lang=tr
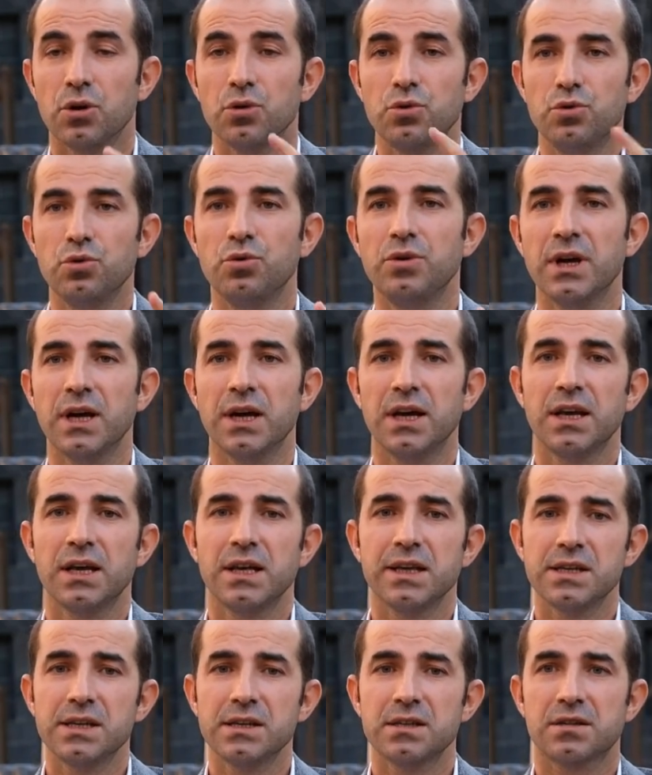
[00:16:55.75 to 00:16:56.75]
Dünya
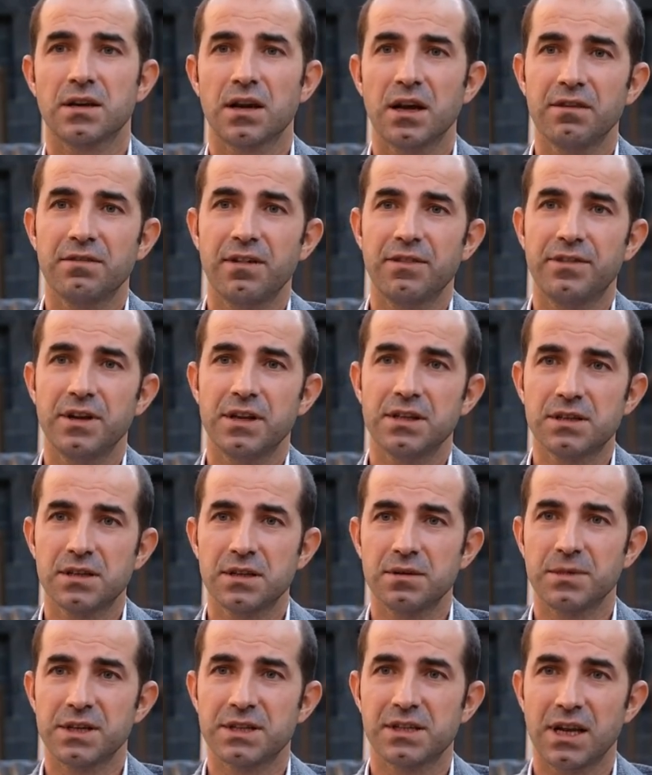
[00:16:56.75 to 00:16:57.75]
İsrail ve
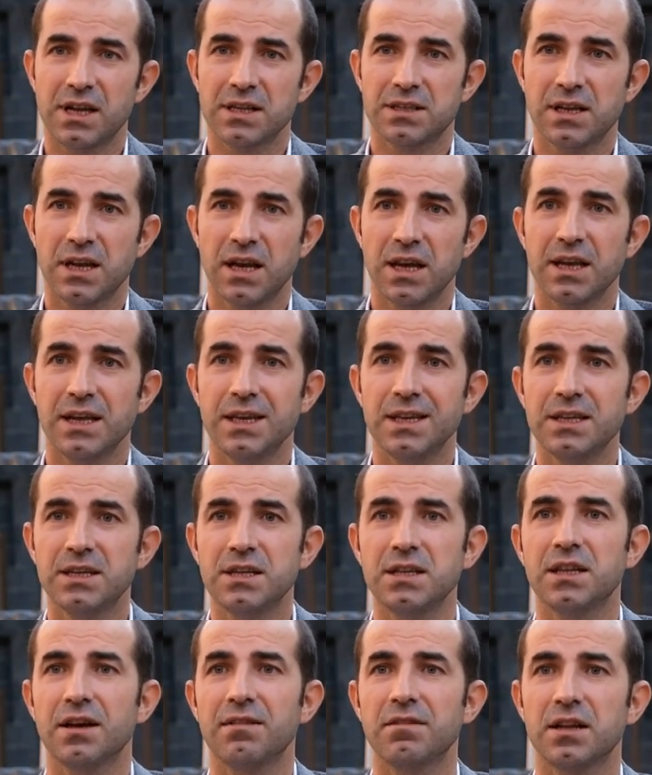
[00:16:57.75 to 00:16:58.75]
Filistin meselesine
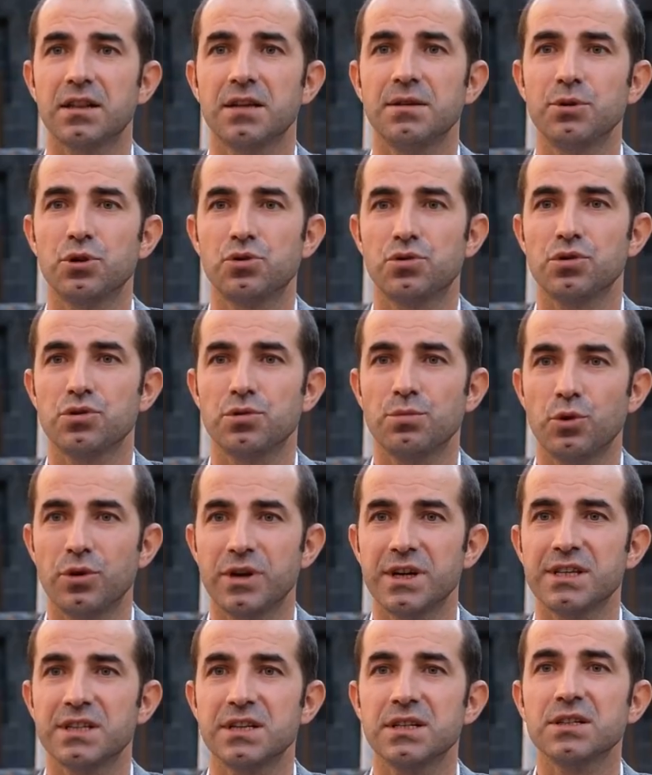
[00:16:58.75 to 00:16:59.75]
iki devletli bir çözüm
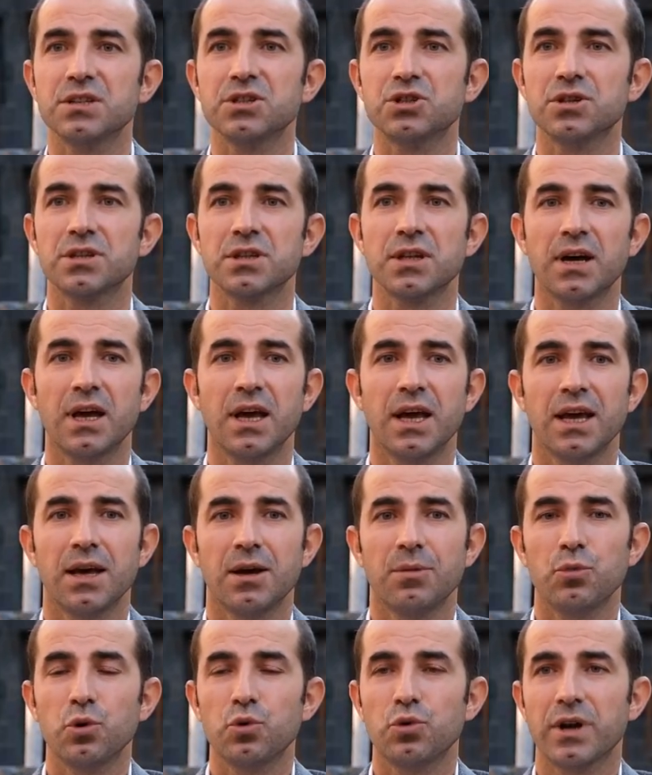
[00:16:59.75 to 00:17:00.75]
önerisinin dışında
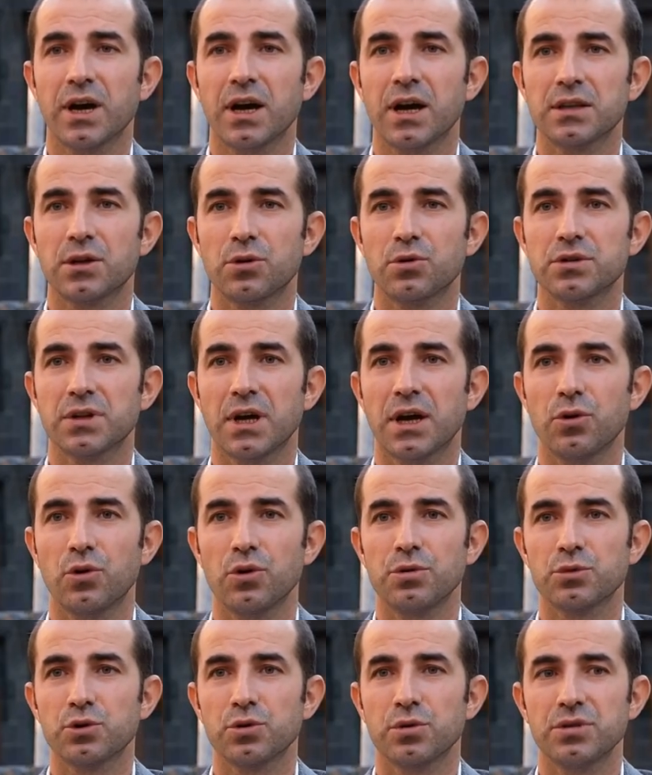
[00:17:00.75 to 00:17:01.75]
bugüne kadar ortaya
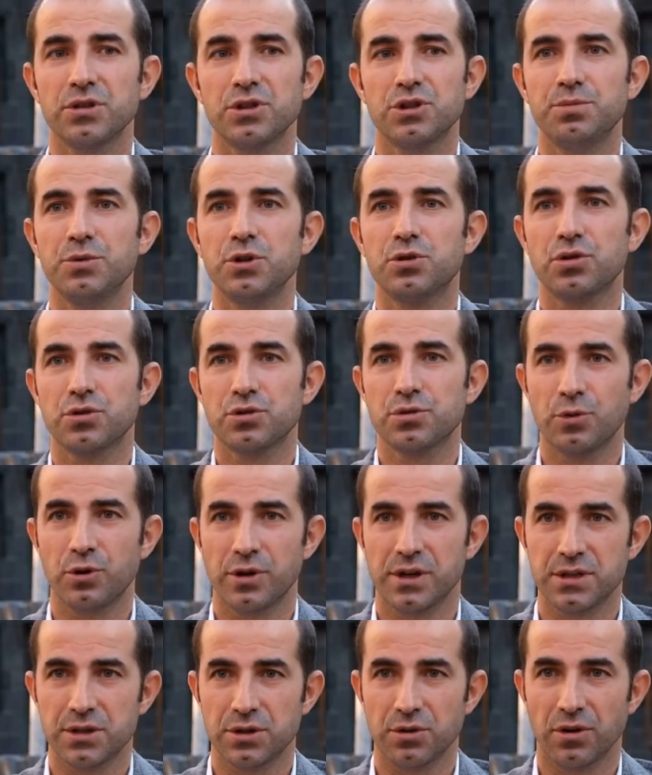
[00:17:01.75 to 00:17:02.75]
koymuş olduğu hiçbir çözüm
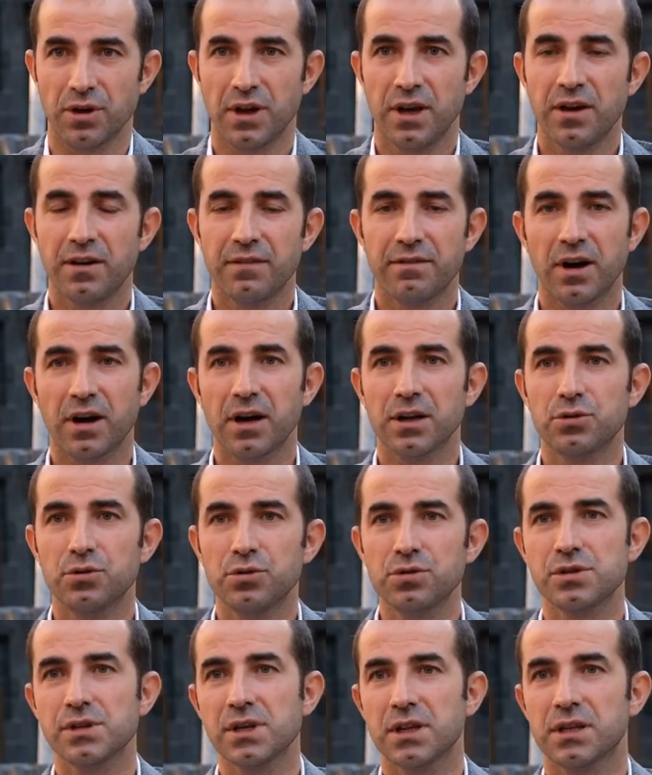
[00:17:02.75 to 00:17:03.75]
önerisi yok. Fakat
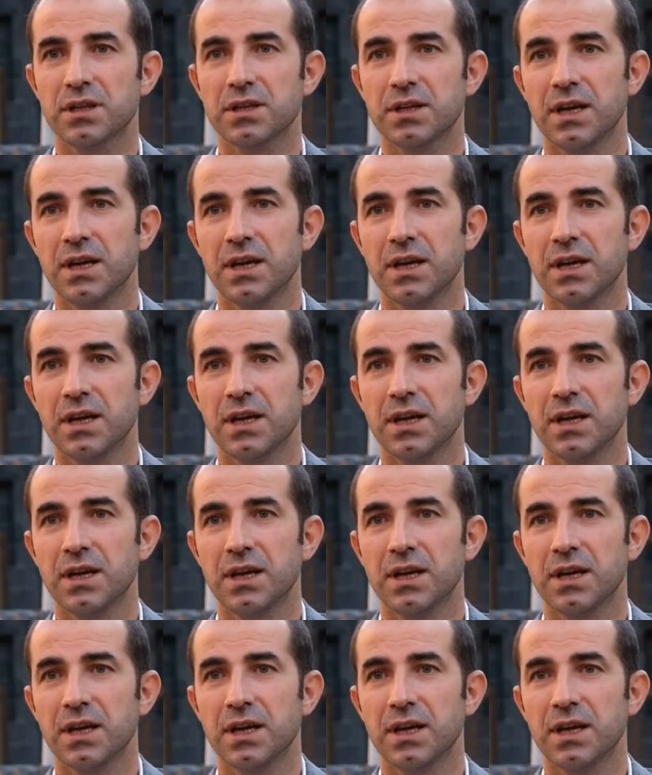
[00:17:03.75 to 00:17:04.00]
yüzyıldır yıldır